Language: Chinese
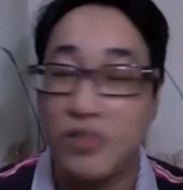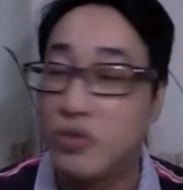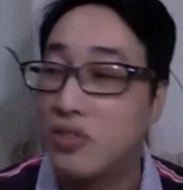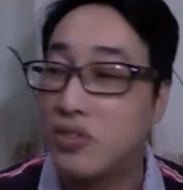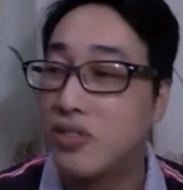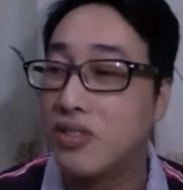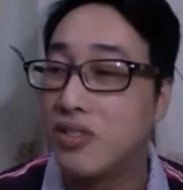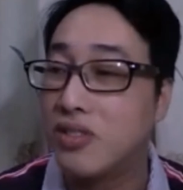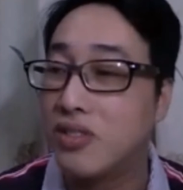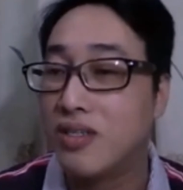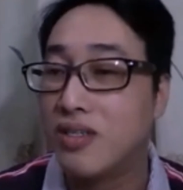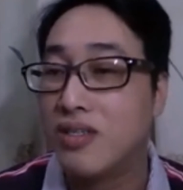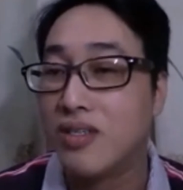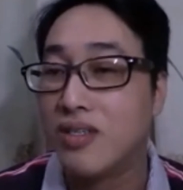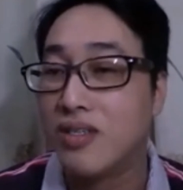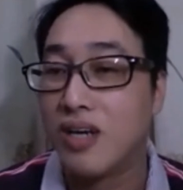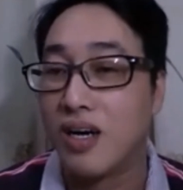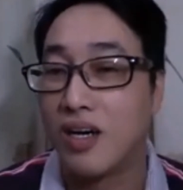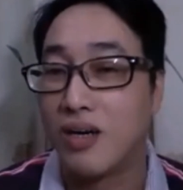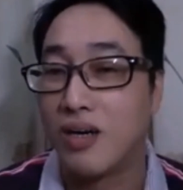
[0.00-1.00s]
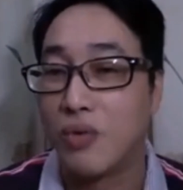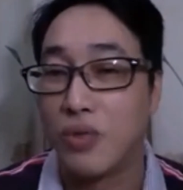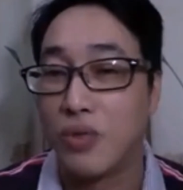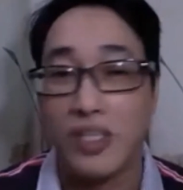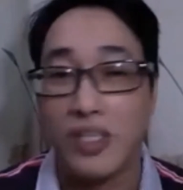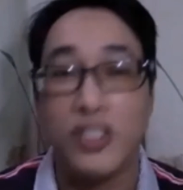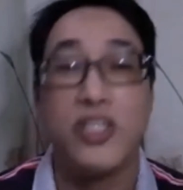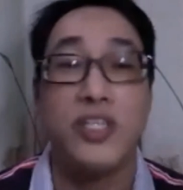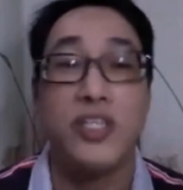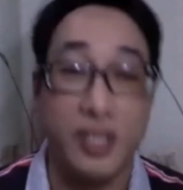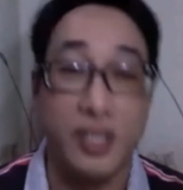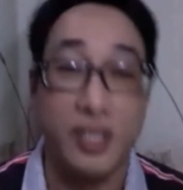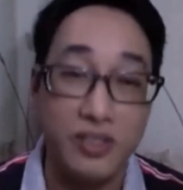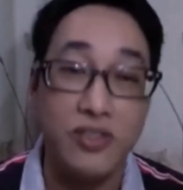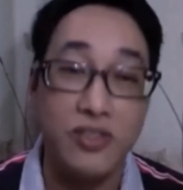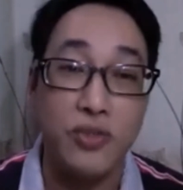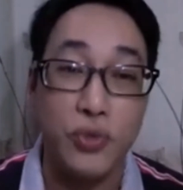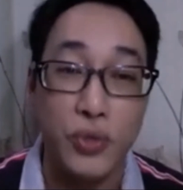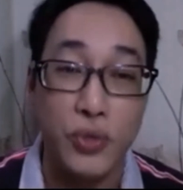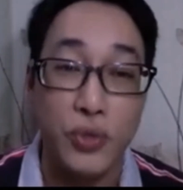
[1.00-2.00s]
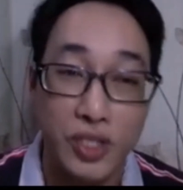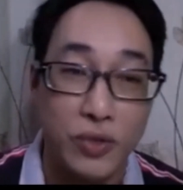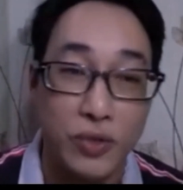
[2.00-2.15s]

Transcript: 就是啊，我的前女友，